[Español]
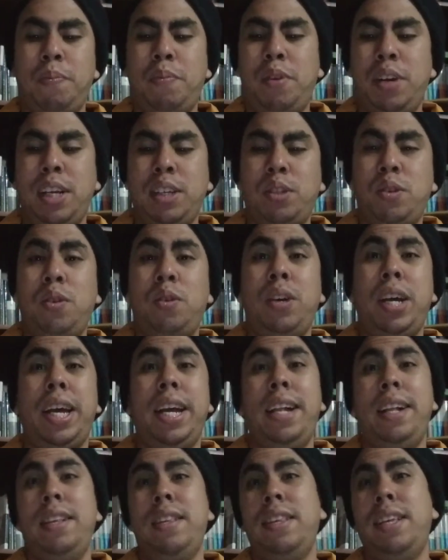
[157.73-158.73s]
Por eso
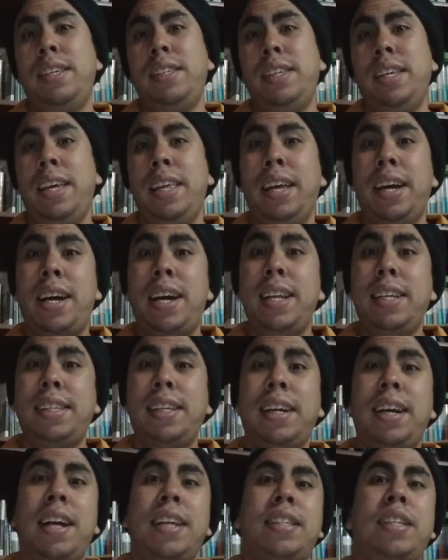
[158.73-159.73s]
él decide dejar
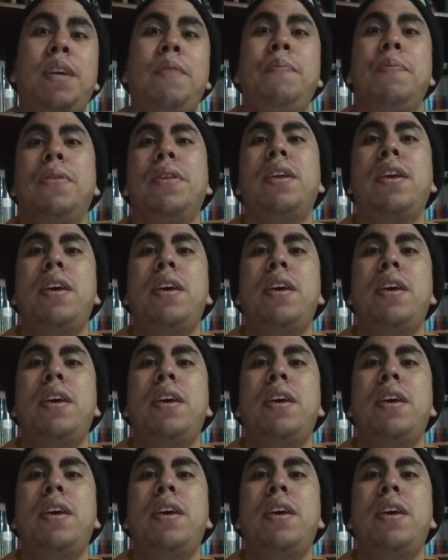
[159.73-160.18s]
esa casa